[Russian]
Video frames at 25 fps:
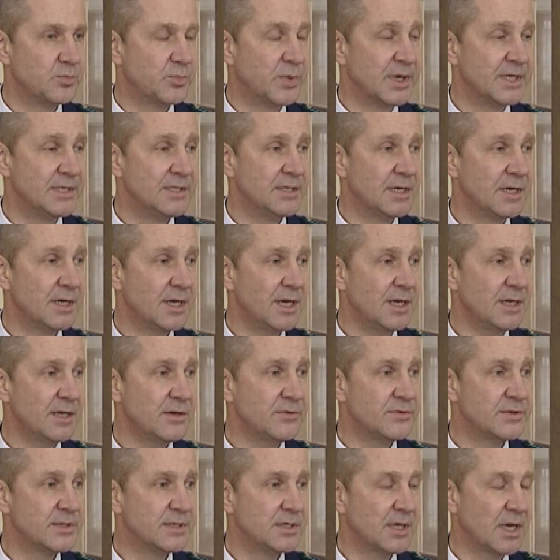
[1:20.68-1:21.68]

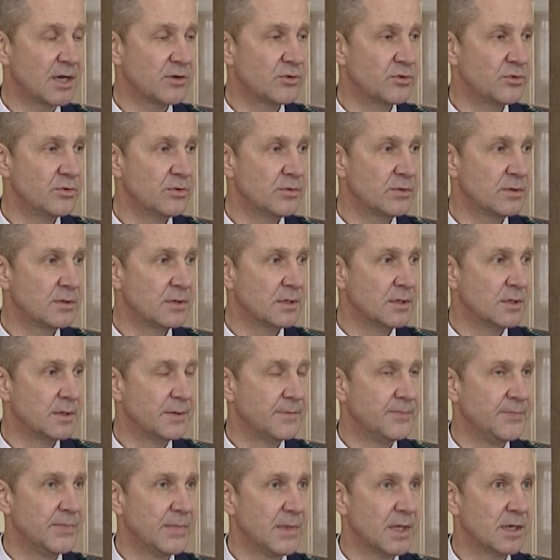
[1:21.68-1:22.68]
Потеряли всякую,
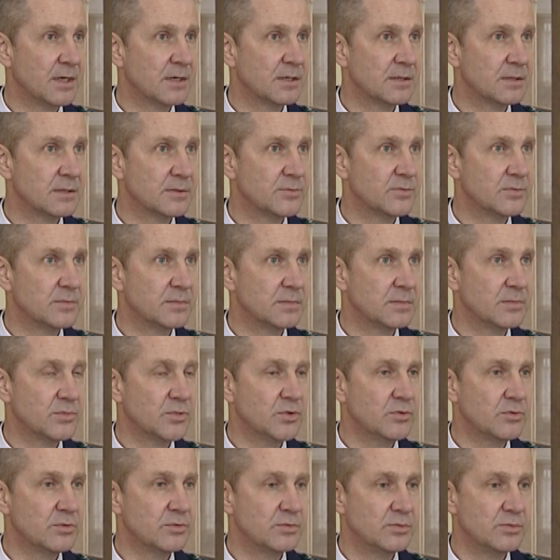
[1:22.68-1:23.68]
э,
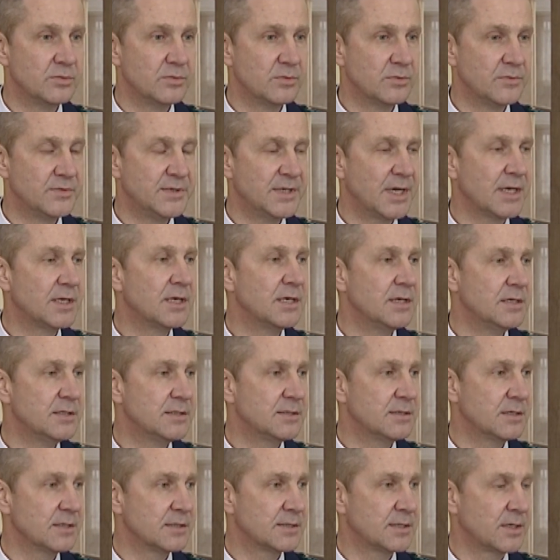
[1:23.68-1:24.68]
ну, всякий
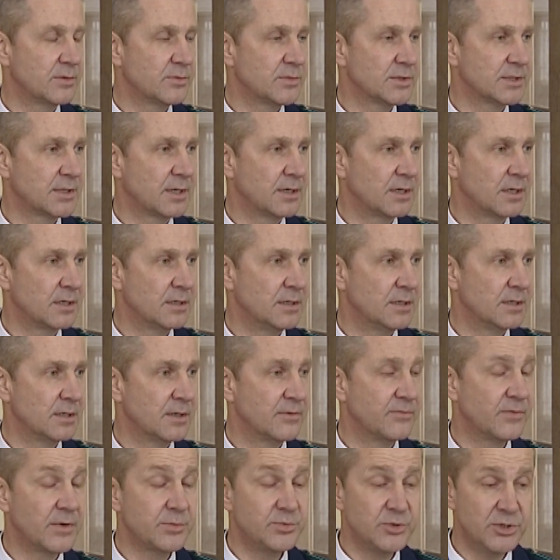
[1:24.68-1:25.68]
инстинкт самосохранения.
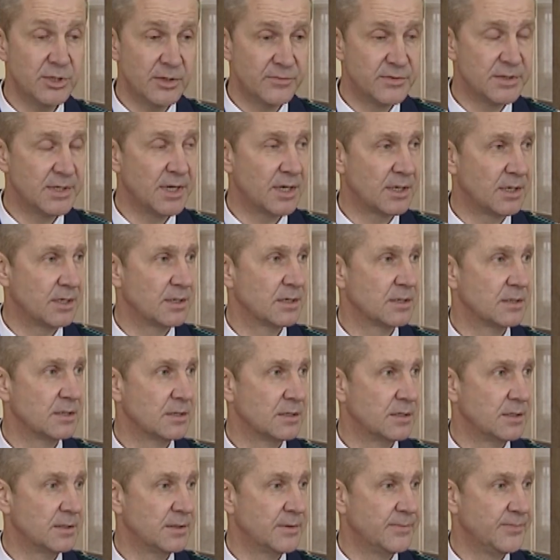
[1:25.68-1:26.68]
Вообще всякий.
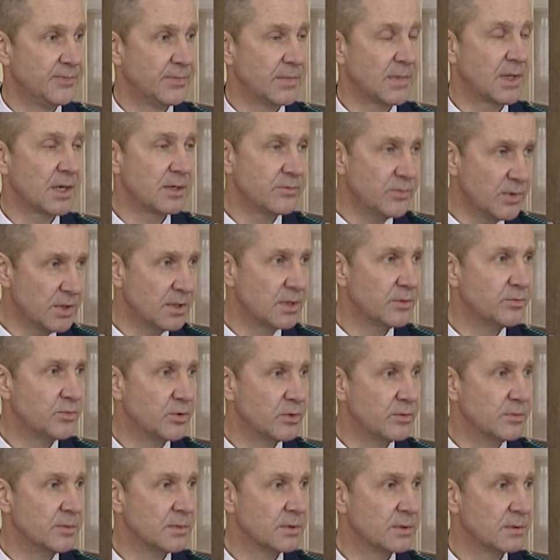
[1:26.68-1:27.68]
Так мы
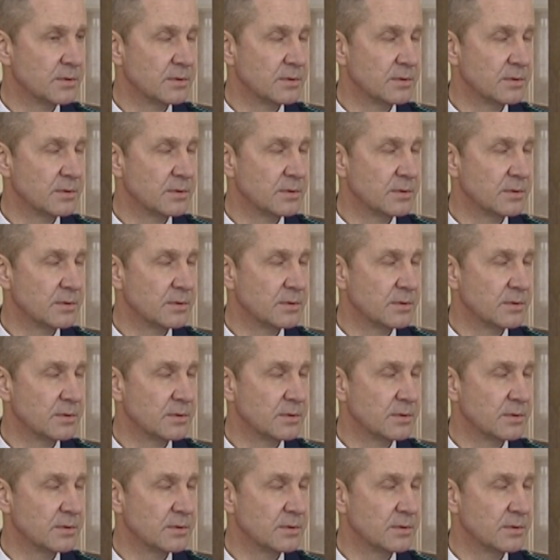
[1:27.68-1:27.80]
напомним.